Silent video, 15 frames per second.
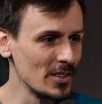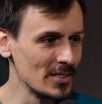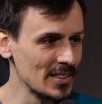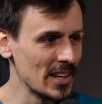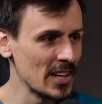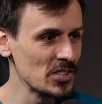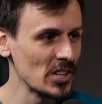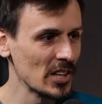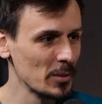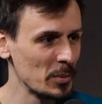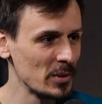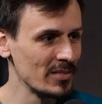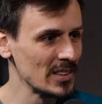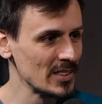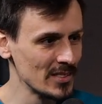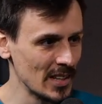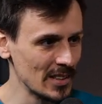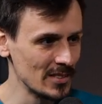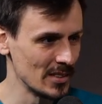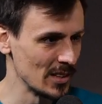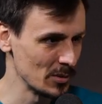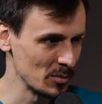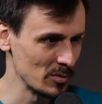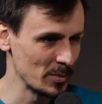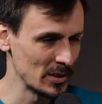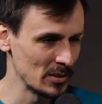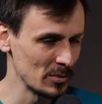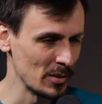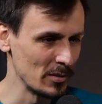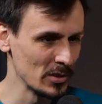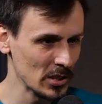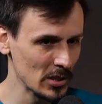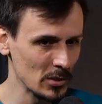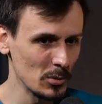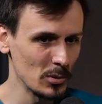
straszak prywatyzacji lasów państwowych,